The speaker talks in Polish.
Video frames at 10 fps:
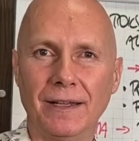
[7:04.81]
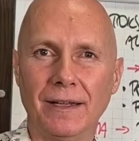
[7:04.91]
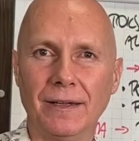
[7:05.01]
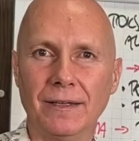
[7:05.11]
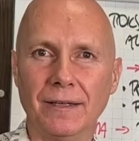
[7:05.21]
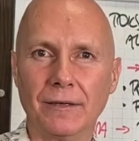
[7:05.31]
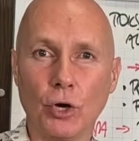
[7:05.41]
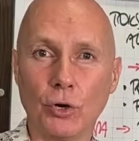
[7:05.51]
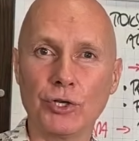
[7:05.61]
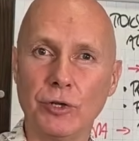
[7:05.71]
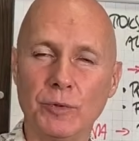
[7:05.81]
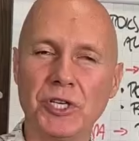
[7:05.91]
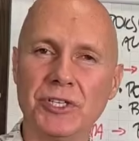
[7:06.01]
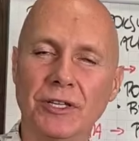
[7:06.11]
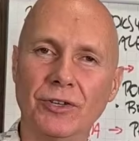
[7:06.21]
e, kogoś, kto
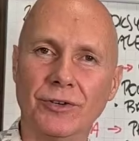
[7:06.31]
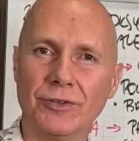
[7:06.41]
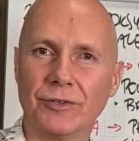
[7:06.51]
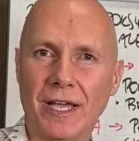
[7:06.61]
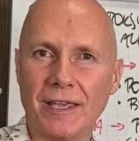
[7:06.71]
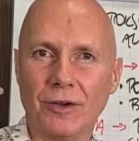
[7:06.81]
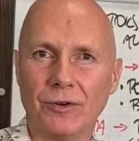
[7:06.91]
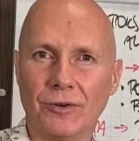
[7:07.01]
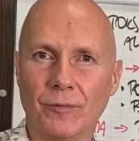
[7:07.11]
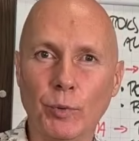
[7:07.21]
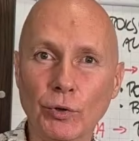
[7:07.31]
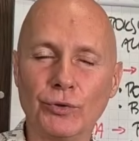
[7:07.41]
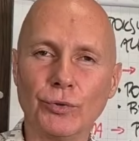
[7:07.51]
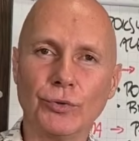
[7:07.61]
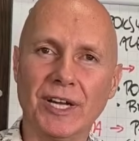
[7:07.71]
przyjdzie do takiego
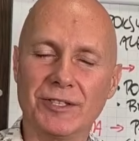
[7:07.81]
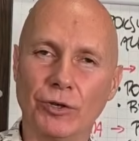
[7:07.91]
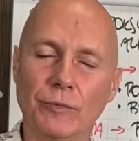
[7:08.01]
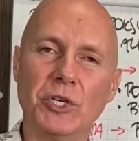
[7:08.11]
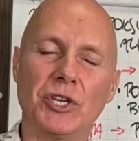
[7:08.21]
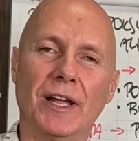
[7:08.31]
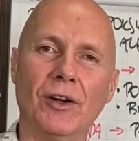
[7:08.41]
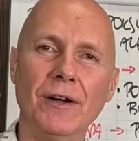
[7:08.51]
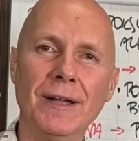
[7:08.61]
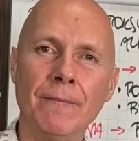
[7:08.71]
punktu gastronomicznego